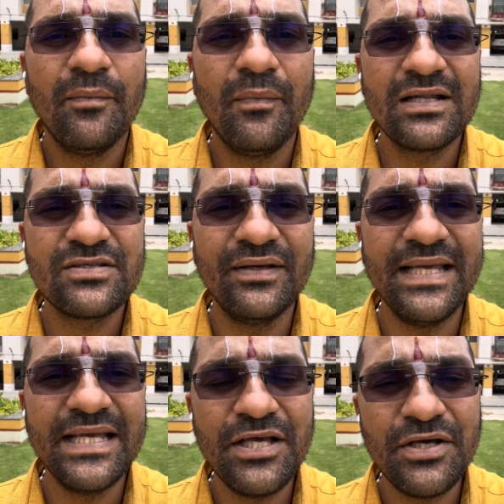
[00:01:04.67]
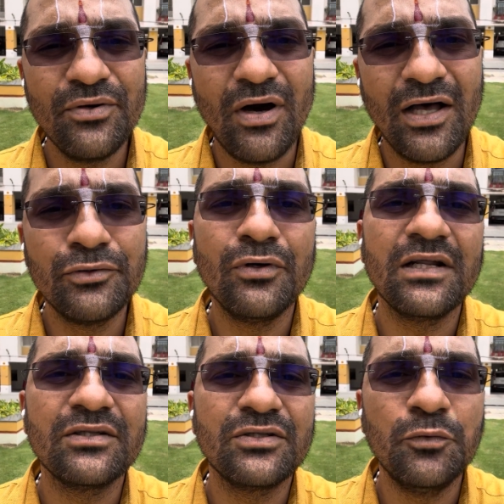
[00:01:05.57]
మనసులో ఏదేదో
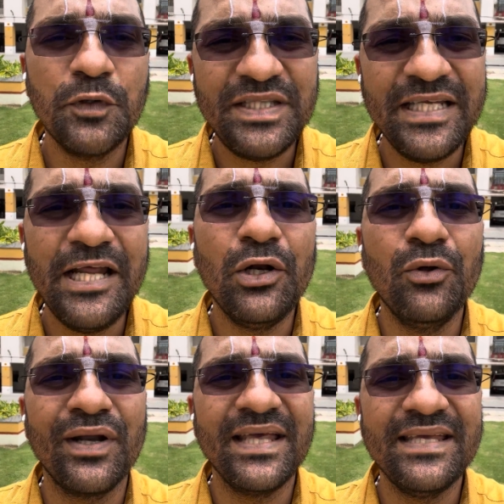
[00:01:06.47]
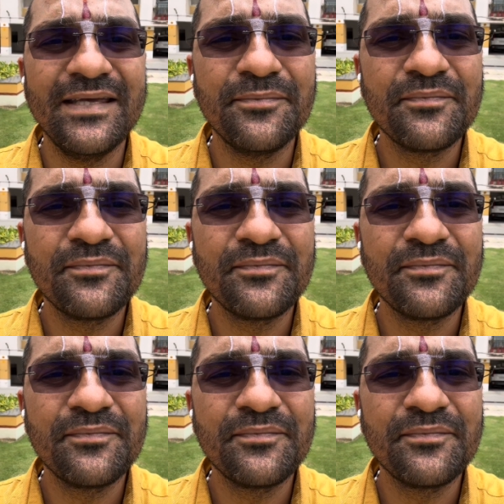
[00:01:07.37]
ఆందోళనతో ఒత్తిడికి లోనయ్యి